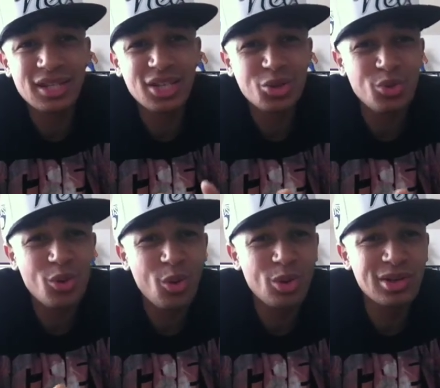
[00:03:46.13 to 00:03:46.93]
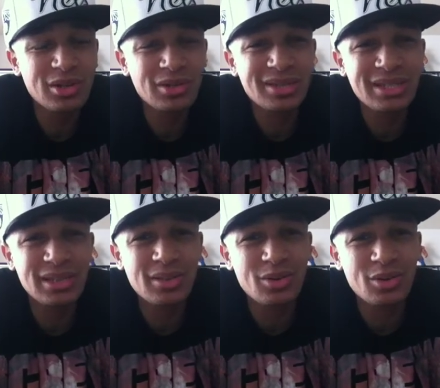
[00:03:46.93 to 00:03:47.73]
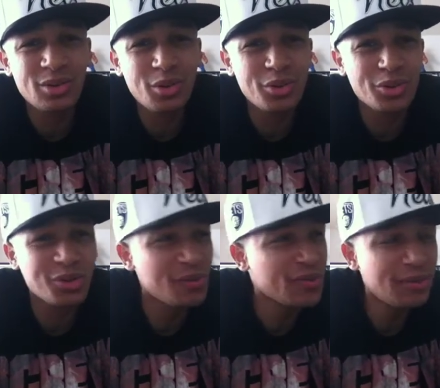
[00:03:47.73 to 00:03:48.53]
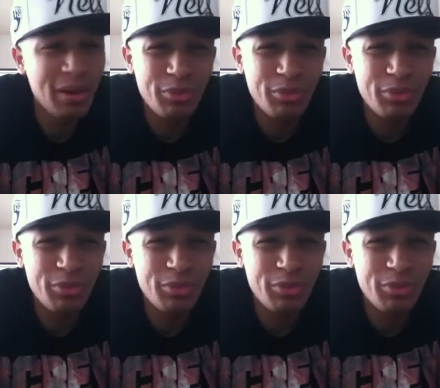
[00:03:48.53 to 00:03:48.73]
qui joue le rôle titre euh, dans, ce film,